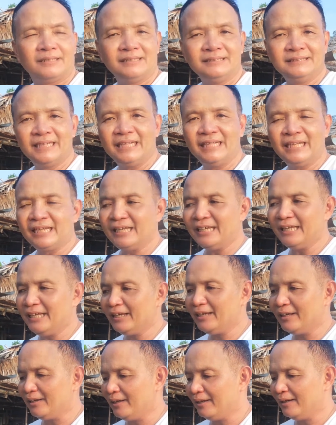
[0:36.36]
เย็นๆอย่างนี้
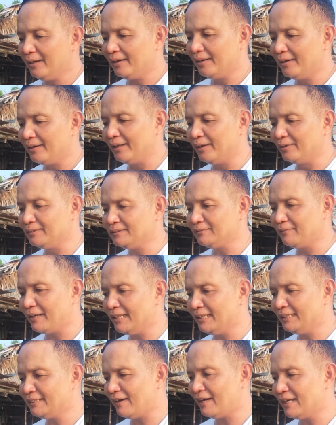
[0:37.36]
เดี๋ยววัน
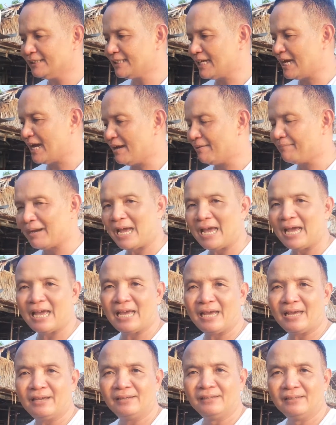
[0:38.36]
นี้จะจะมา
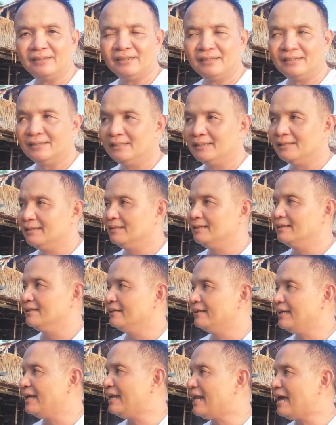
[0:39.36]

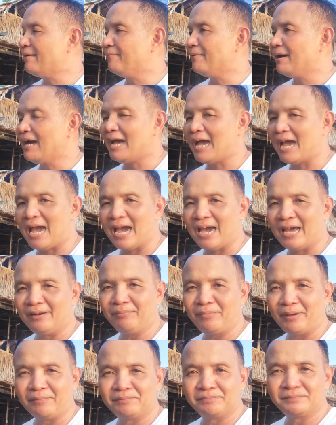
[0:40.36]
แนะนำอาหาร
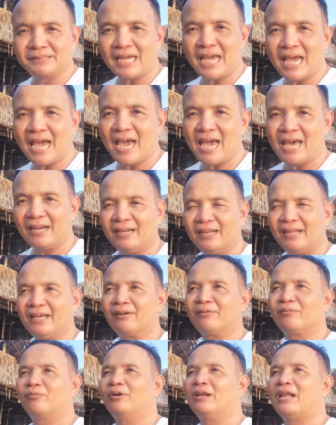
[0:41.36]
แบบจานเล็ก
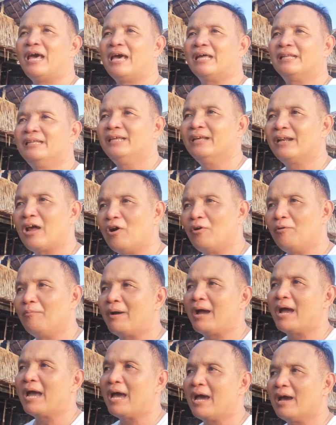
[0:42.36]
เวลาที่เรา
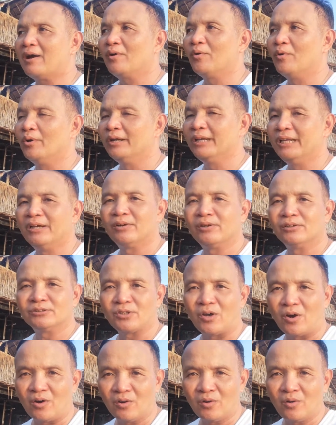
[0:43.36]
มาคนเดียวหรือ
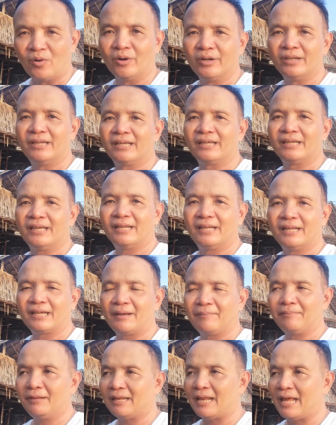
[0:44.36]
2 คนอย่างเงี้ยนะครับ
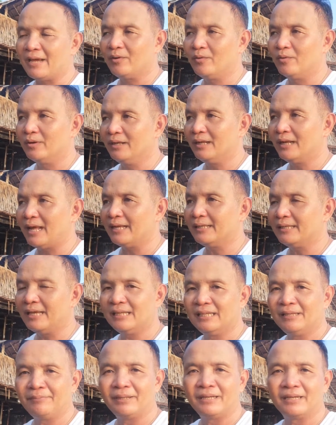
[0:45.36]
หลาย ๆคนหลายๆ ท่าน
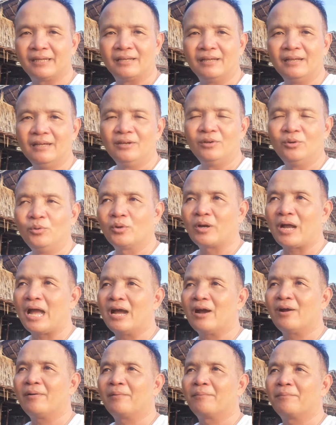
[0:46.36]
ที่เป็นลูกค้า
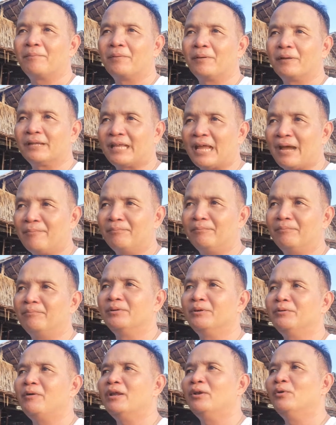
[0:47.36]
ประจำหรื
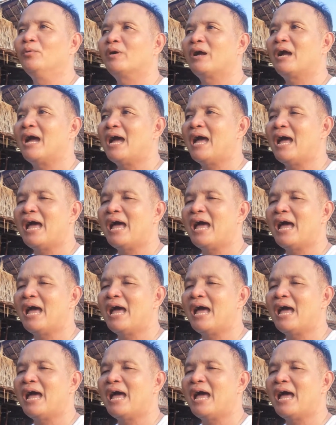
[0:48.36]
อว่าลูกค้า